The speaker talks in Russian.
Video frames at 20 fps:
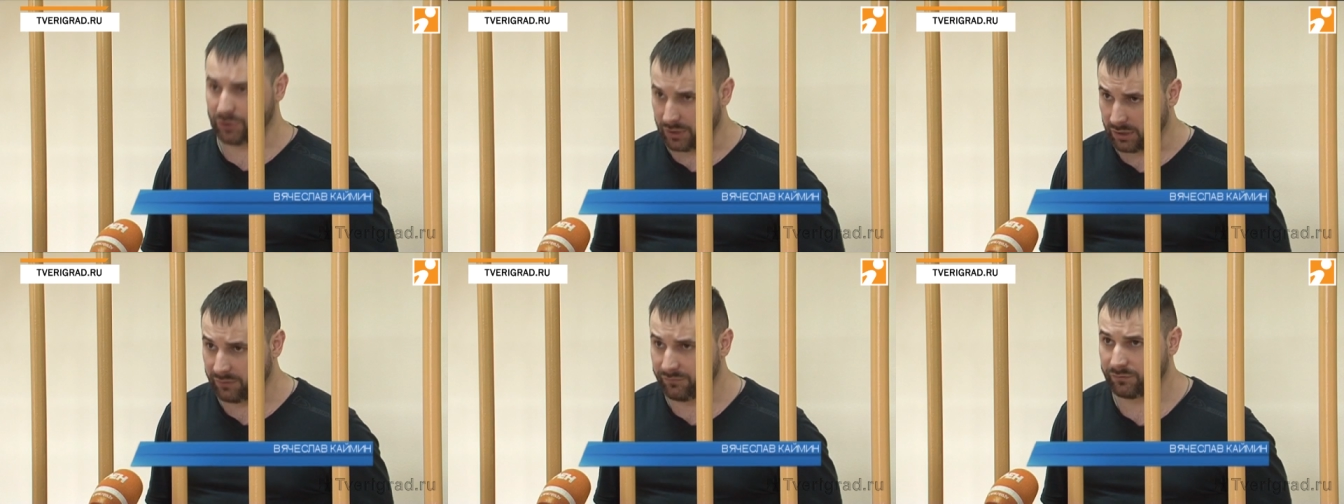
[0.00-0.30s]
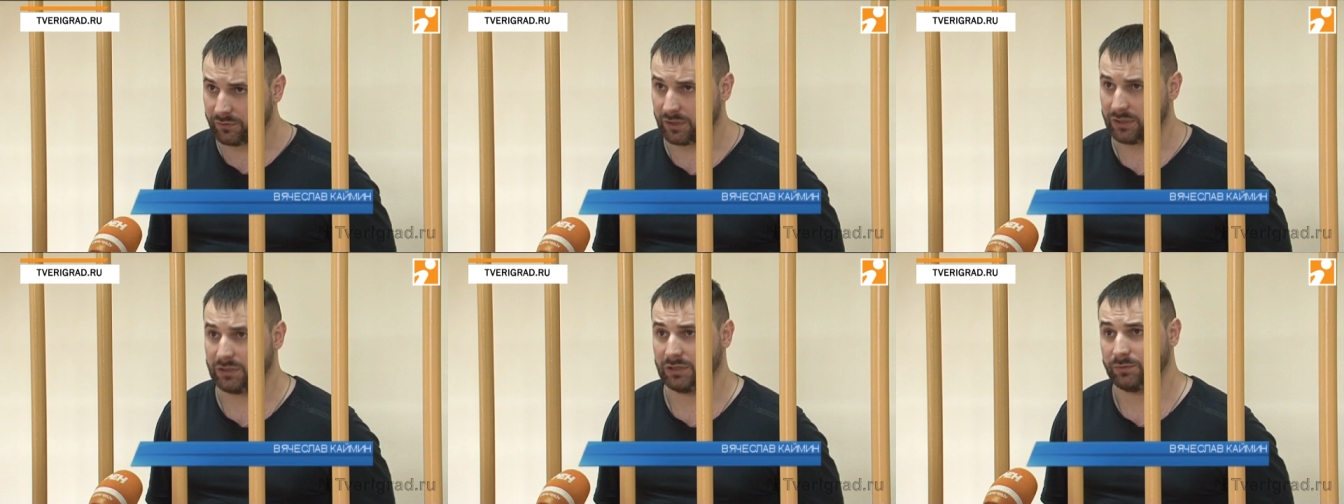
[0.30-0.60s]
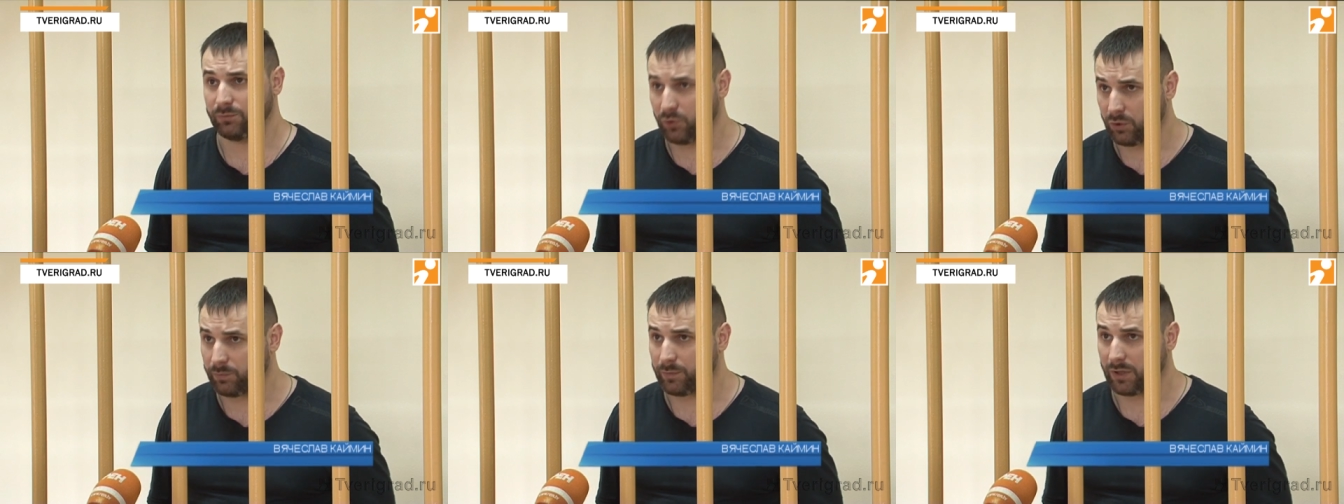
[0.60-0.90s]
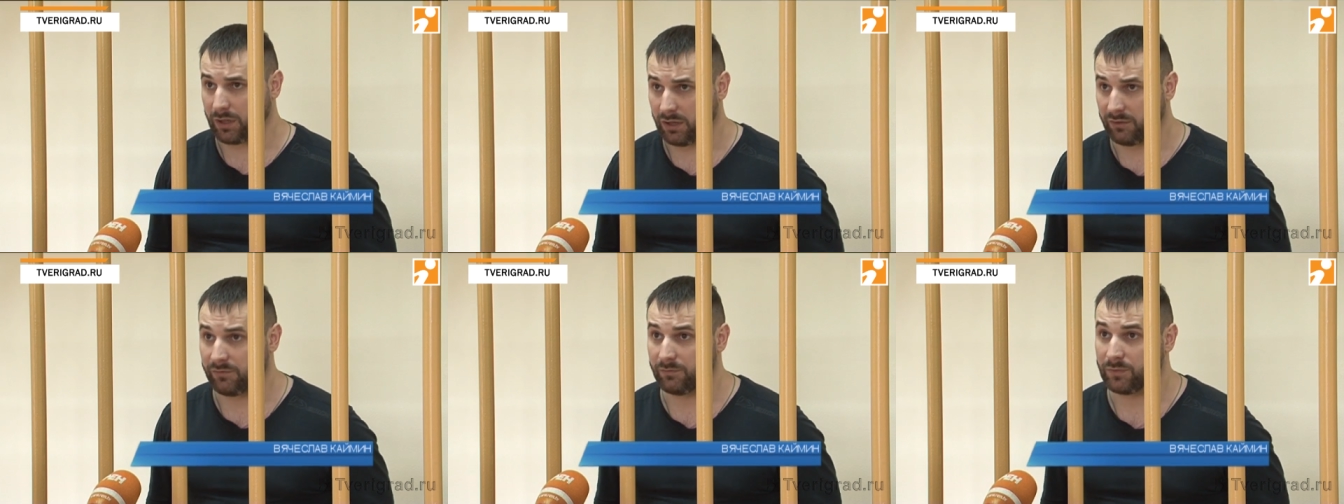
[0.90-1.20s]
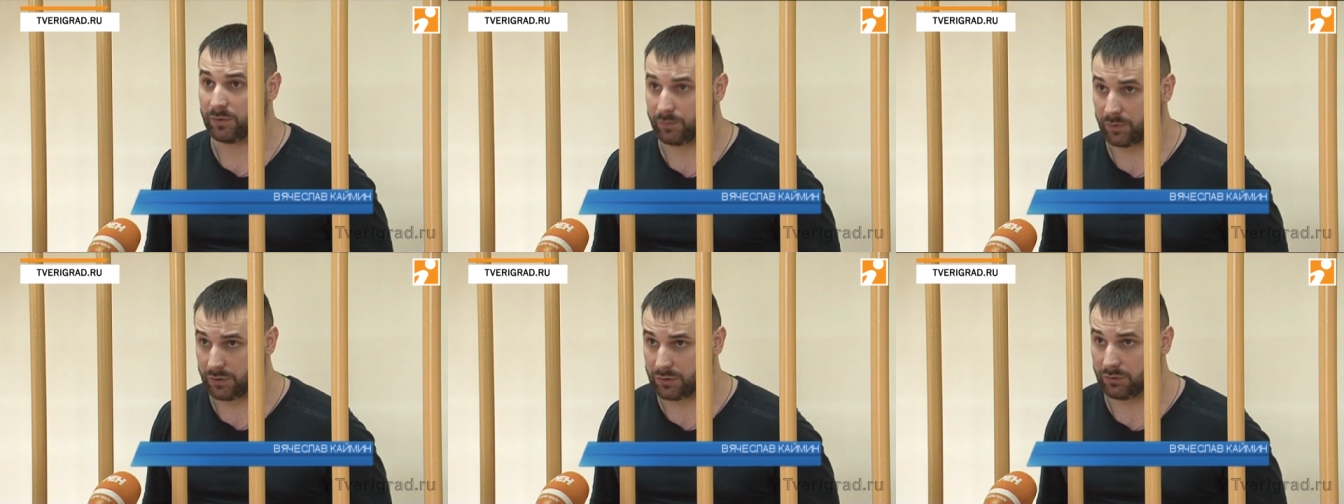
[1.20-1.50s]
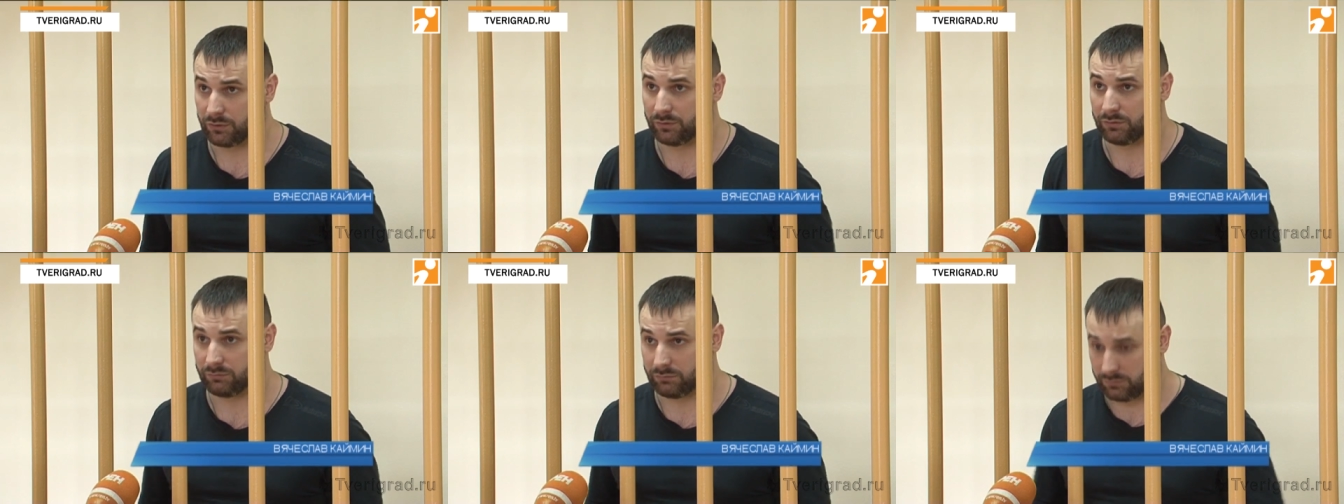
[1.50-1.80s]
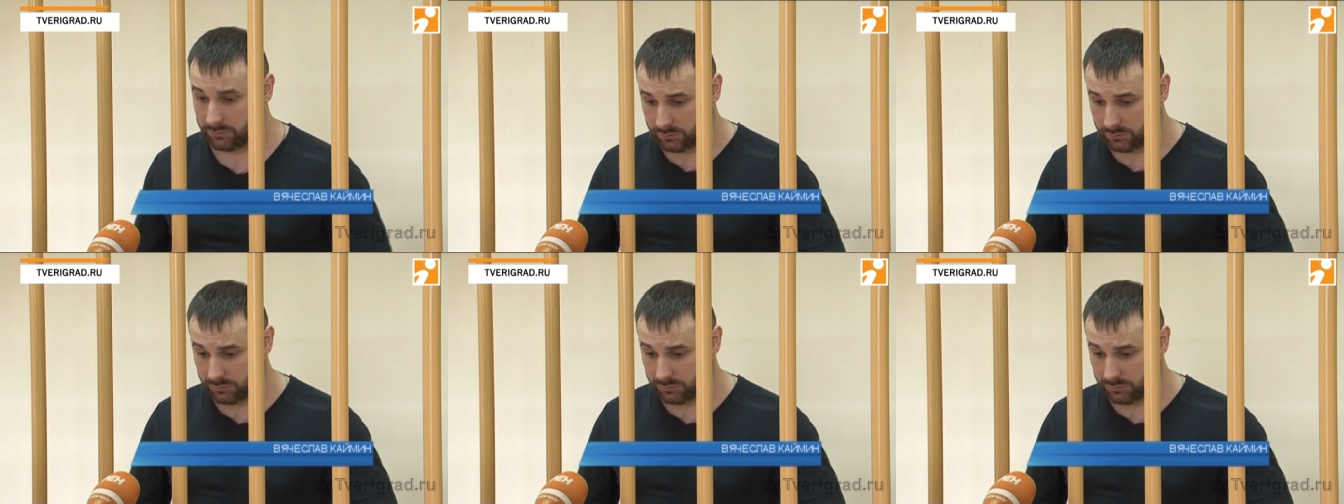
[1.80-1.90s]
штраф до тех пор, пока вам не придет